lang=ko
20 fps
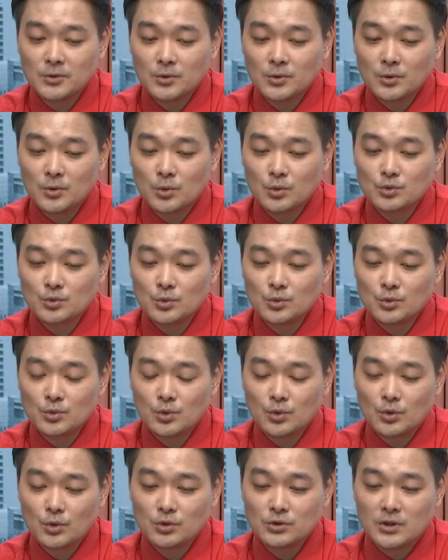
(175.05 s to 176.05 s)
어, 그
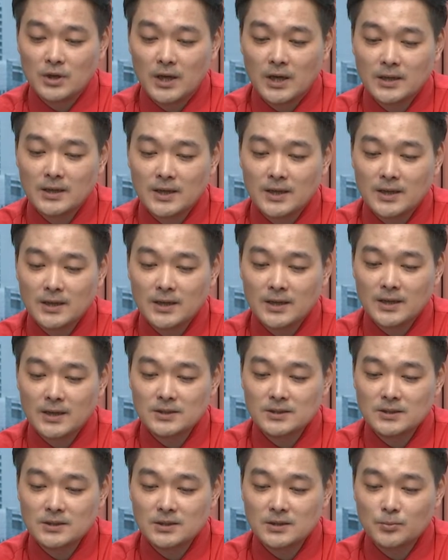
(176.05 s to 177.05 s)
정도 저항
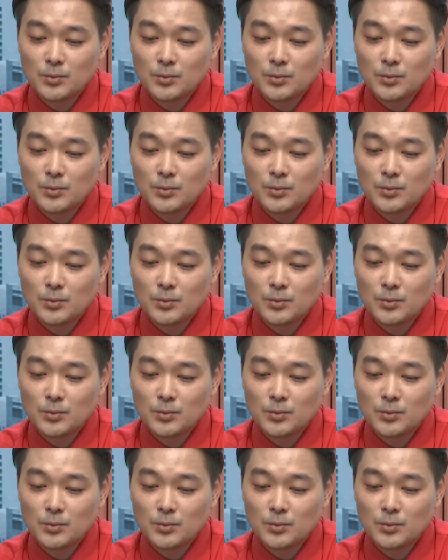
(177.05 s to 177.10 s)
라인까지